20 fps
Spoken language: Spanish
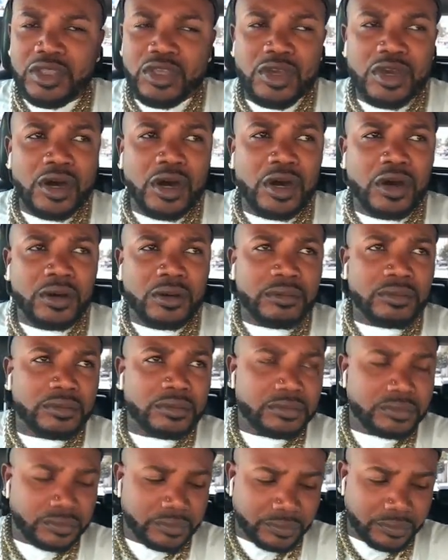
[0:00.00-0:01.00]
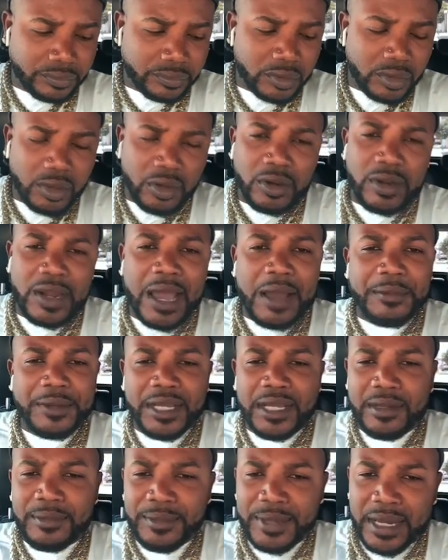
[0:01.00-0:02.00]
Dios o la
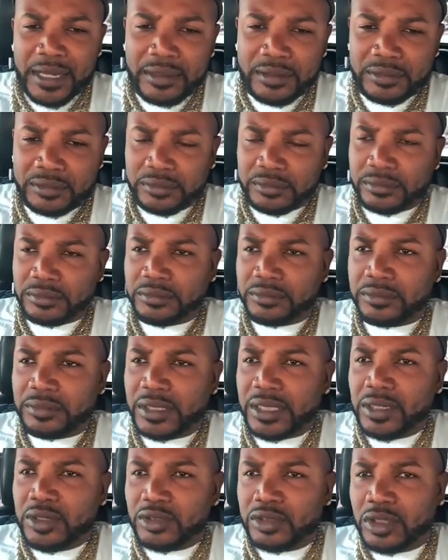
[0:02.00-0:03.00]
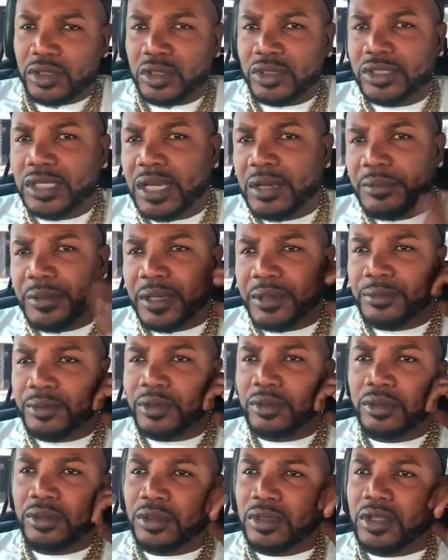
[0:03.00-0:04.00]
Biblia que nosotros
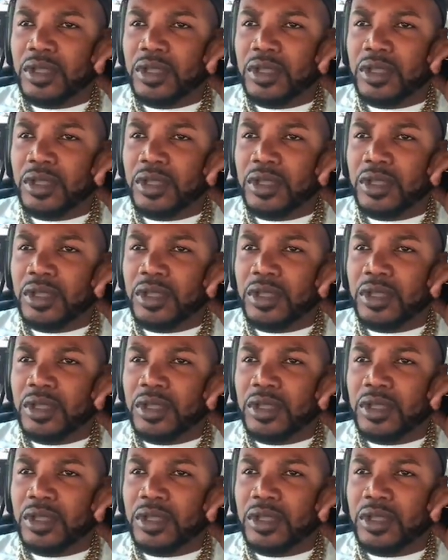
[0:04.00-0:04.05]
servimos